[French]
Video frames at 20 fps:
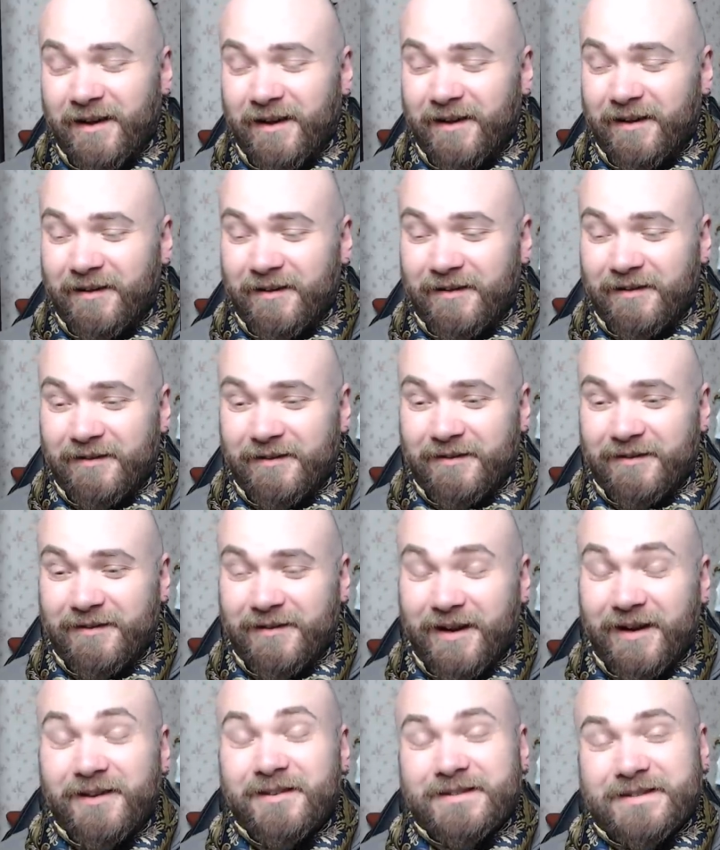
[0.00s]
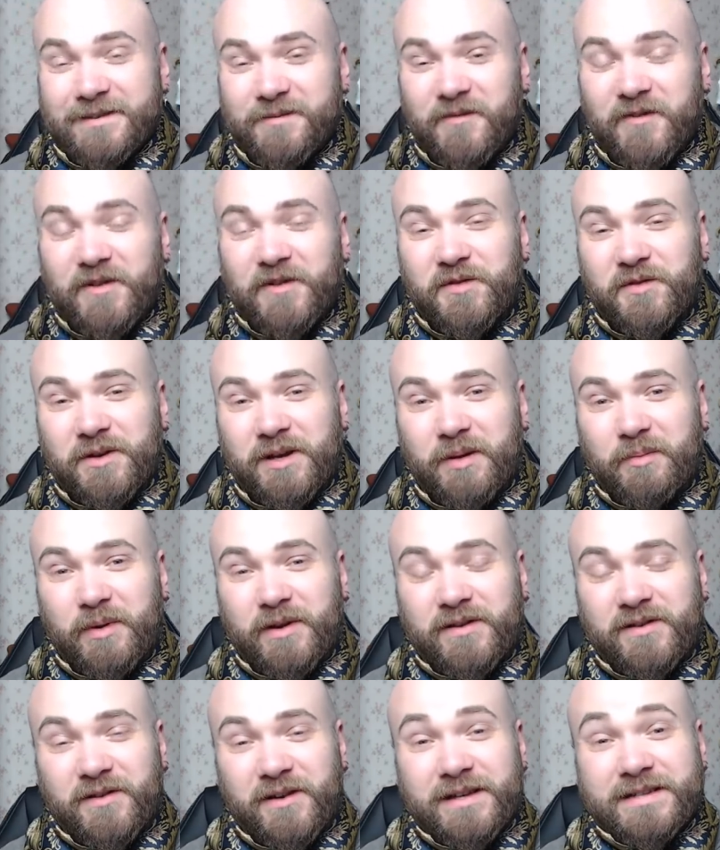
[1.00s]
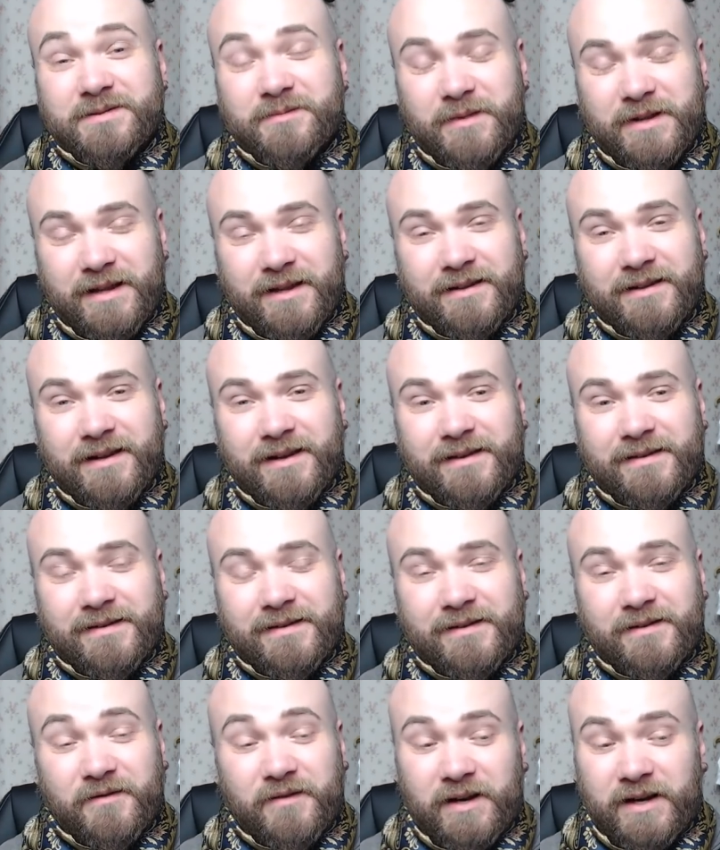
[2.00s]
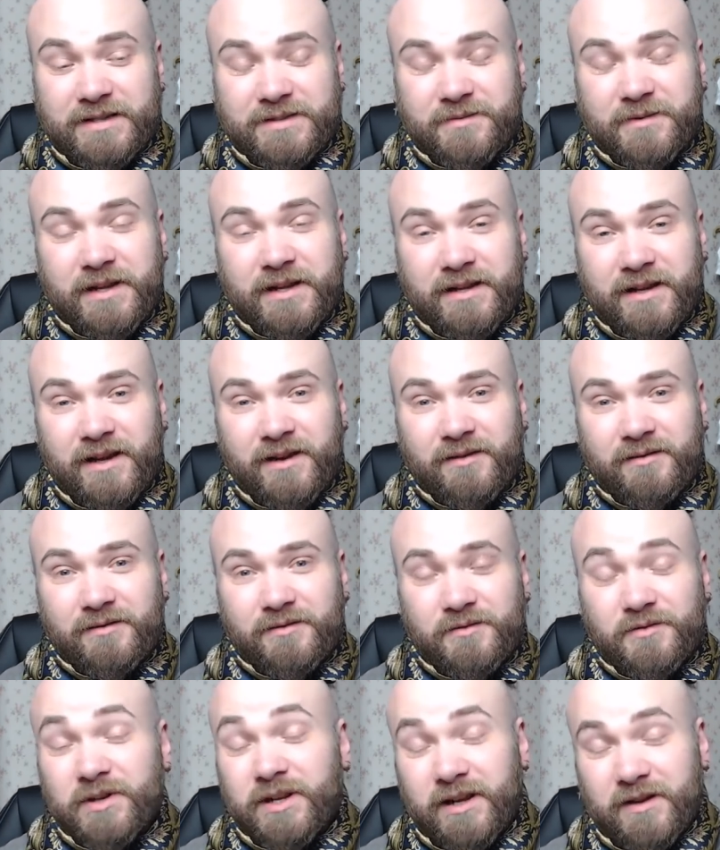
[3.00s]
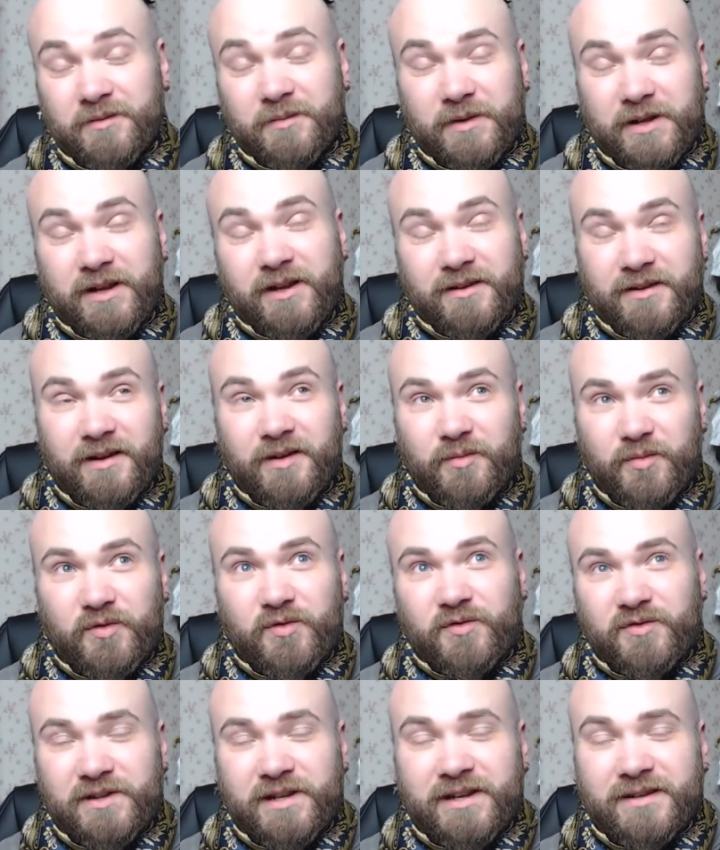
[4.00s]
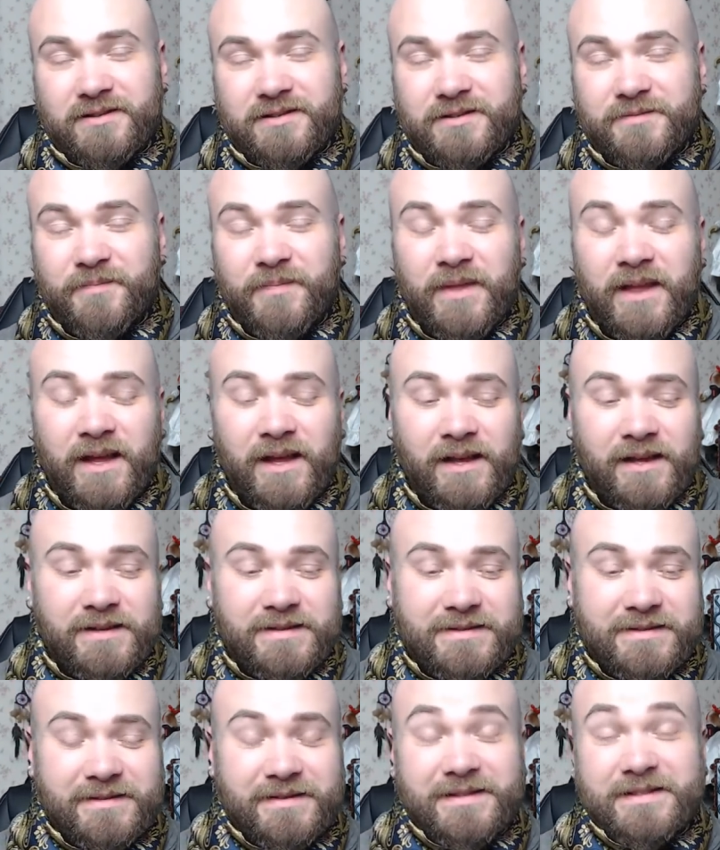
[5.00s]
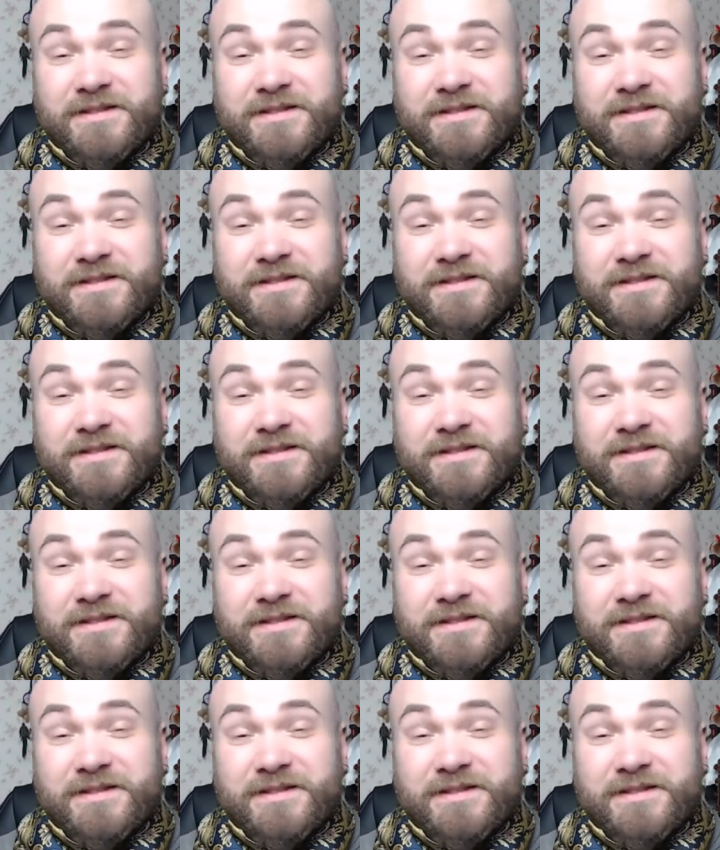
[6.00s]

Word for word: Euh, alors ça me fait sourire parce que la semaine dernière, c'était, enfin la semaine dernière, oui la semaine dernière puisqu'on est lundi. C'était